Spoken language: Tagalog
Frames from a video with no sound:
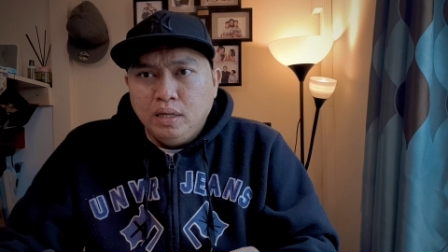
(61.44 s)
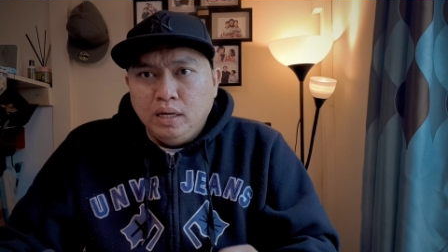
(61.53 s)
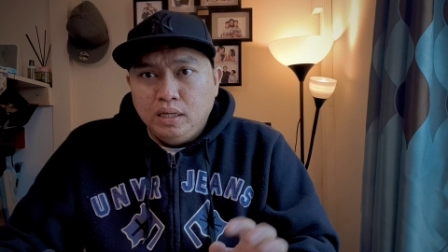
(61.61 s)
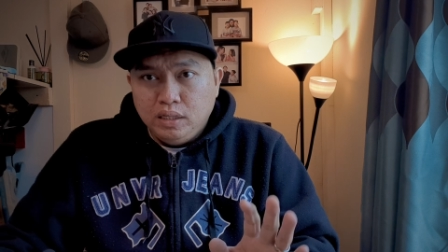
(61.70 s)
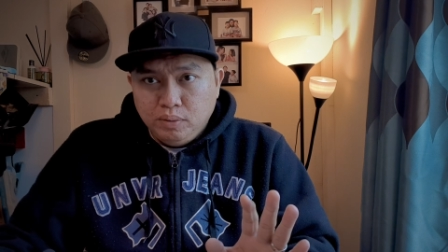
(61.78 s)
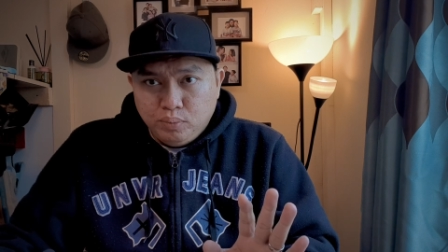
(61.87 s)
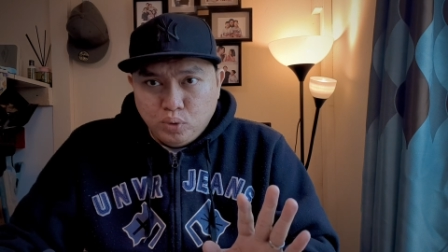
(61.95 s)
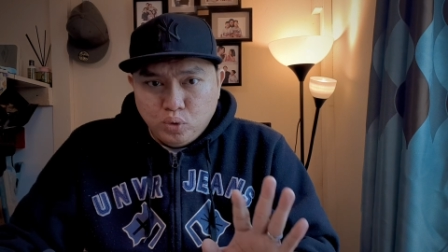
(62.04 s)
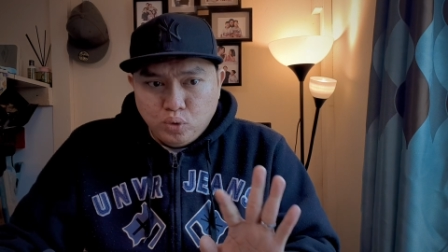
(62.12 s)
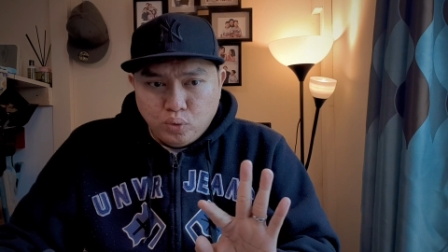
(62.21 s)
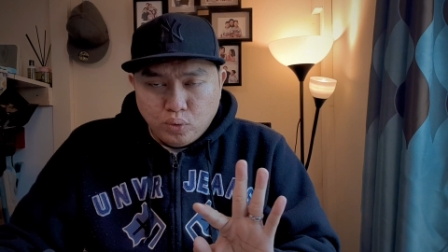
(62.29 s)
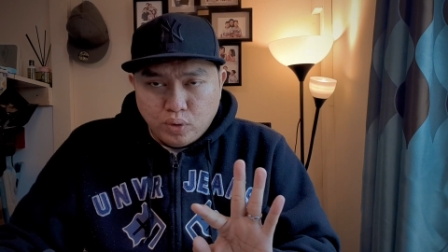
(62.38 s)
Hindi
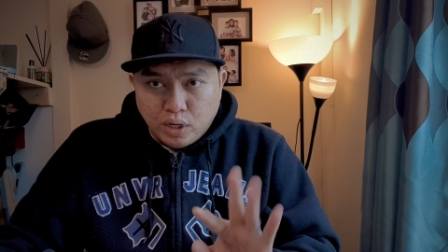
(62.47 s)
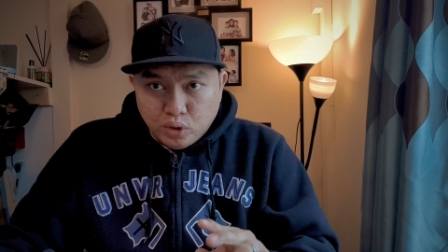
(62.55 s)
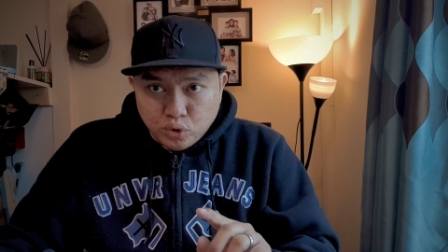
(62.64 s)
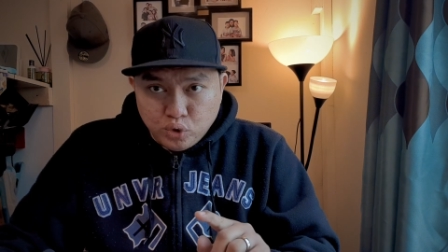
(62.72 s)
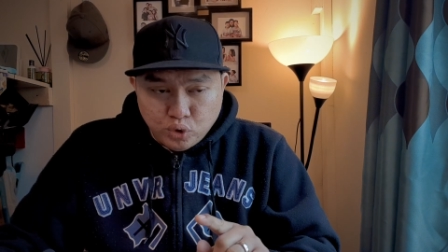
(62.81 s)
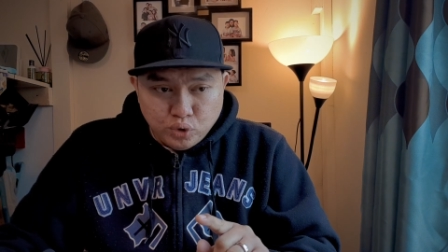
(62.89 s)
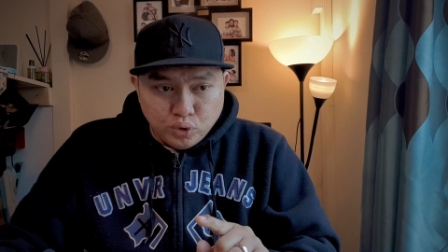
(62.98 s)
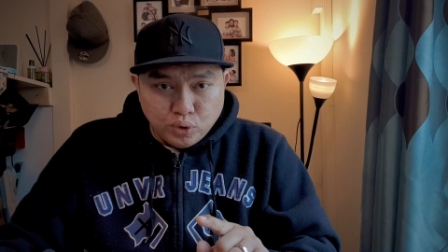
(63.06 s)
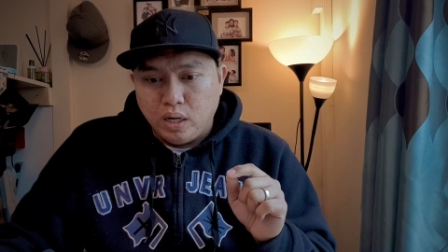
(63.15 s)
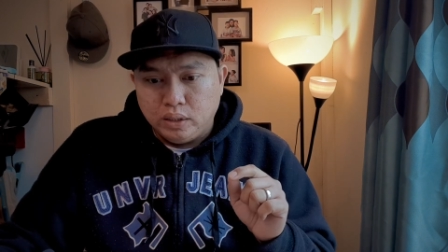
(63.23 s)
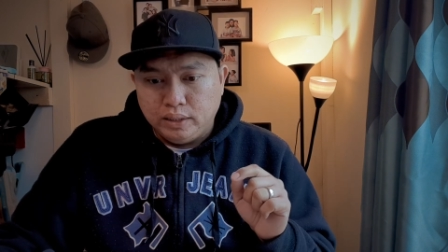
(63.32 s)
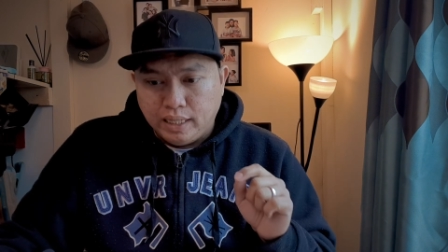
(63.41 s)
po ganun yun.
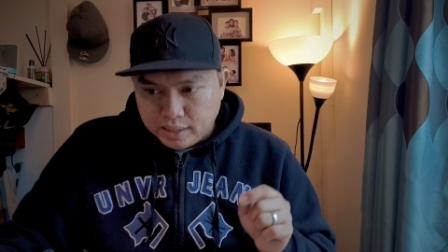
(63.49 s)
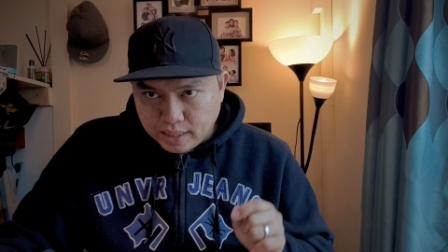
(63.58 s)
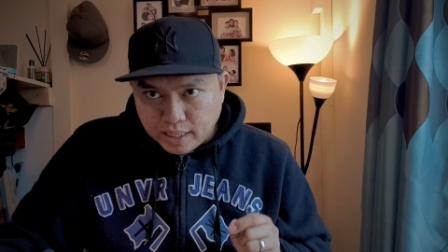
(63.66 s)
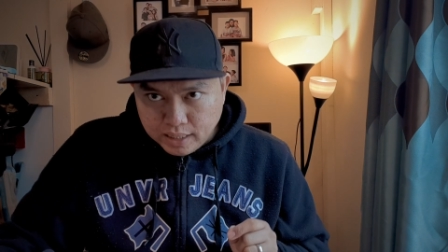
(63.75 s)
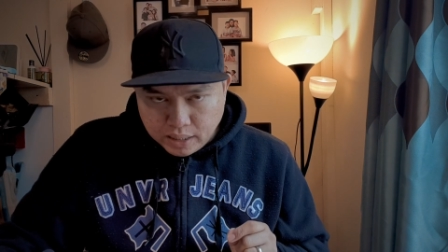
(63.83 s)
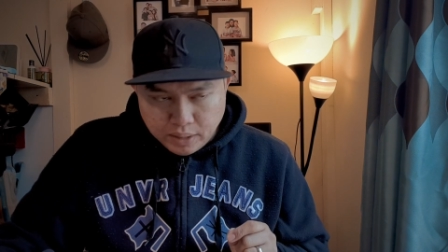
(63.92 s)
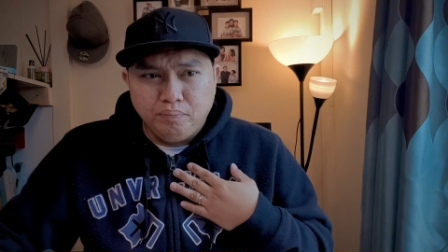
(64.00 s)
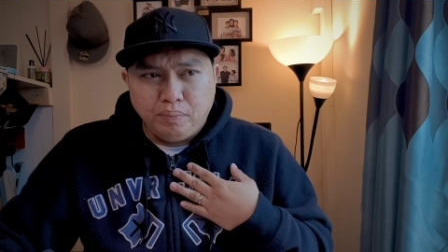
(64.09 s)
Uh, technically,